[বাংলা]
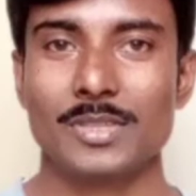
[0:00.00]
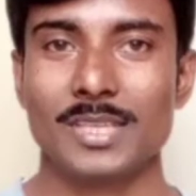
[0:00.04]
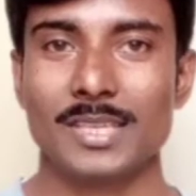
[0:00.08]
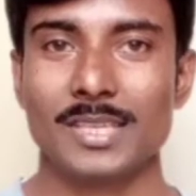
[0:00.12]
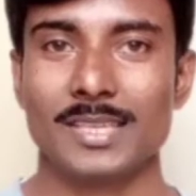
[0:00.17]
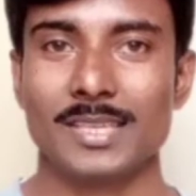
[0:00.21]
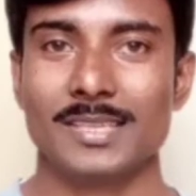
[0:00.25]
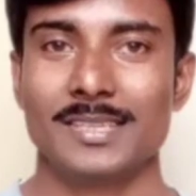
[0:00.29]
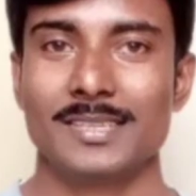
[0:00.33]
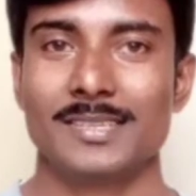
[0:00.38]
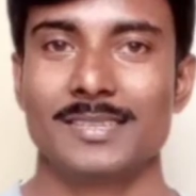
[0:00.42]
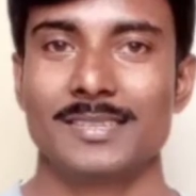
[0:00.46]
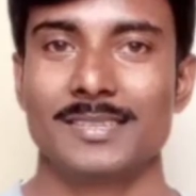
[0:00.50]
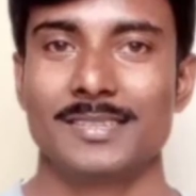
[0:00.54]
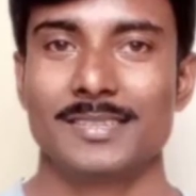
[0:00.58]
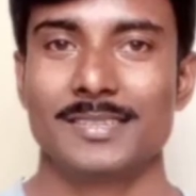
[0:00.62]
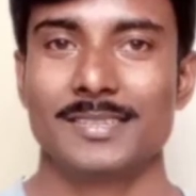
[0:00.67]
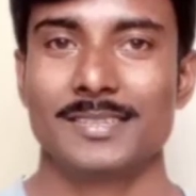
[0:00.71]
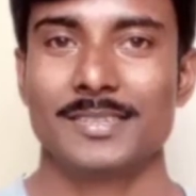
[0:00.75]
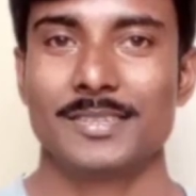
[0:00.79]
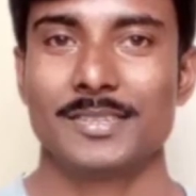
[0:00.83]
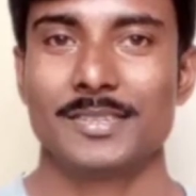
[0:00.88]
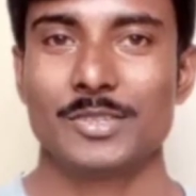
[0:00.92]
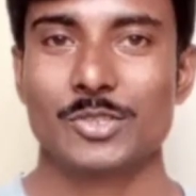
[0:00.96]
থেকে
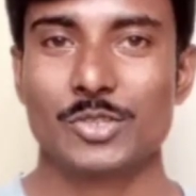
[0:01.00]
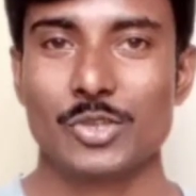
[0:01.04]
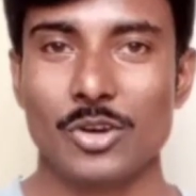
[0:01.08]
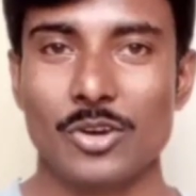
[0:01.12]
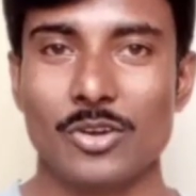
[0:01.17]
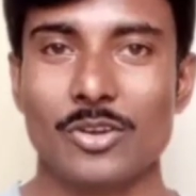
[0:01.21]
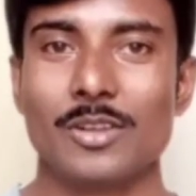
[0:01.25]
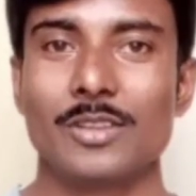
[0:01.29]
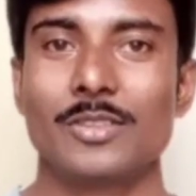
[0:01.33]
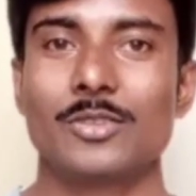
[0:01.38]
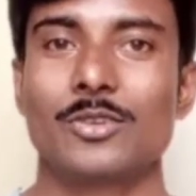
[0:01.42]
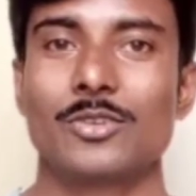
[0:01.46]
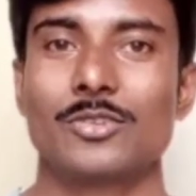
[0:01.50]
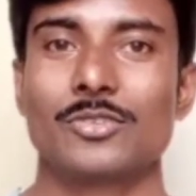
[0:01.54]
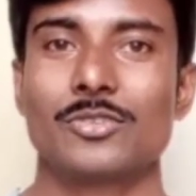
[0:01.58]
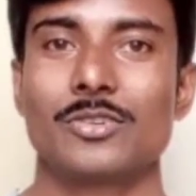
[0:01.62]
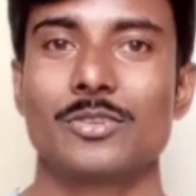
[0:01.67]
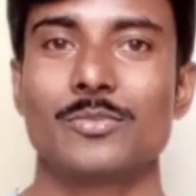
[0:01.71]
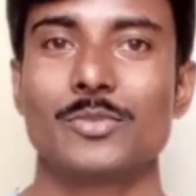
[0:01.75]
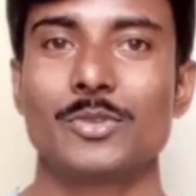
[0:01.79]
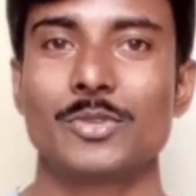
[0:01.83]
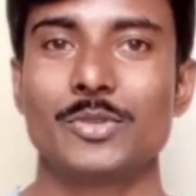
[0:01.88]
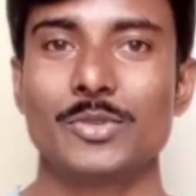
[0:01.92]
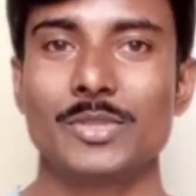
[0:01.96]
সকল দর্শক
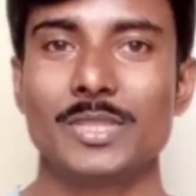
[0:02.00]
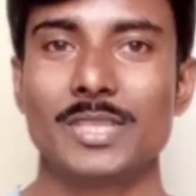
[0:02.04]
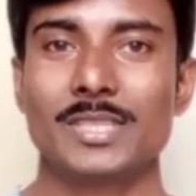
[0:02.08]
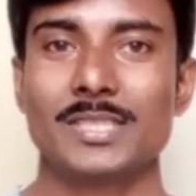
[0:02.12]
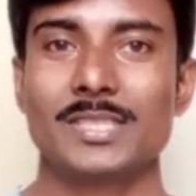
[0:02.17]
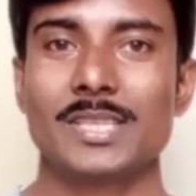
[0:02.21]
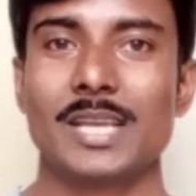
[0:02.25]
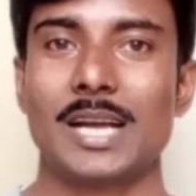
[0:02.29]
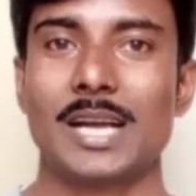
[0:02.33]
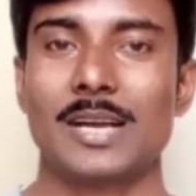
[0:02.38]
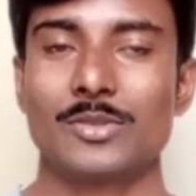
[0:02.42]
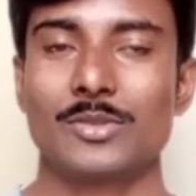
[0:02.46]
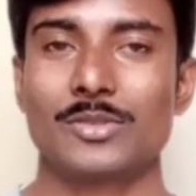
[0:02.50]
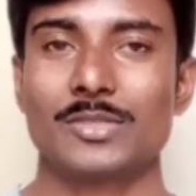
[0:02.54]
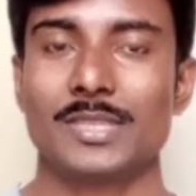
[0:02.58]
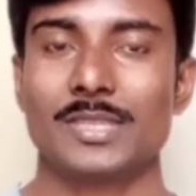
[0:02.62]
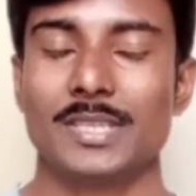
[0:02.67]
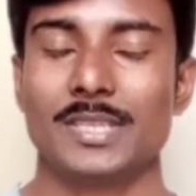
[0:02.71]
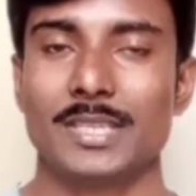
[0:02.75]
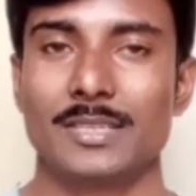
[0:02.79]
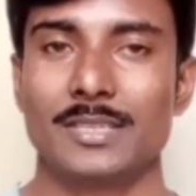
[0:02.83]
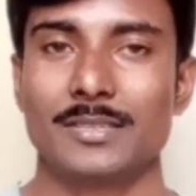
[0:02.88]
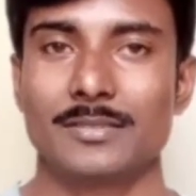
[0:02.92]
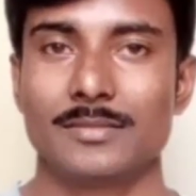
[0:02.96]
বন্ধুদের স্বাগত
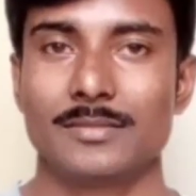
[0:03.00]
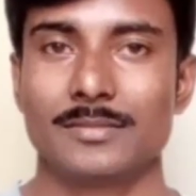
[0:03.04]
জানাই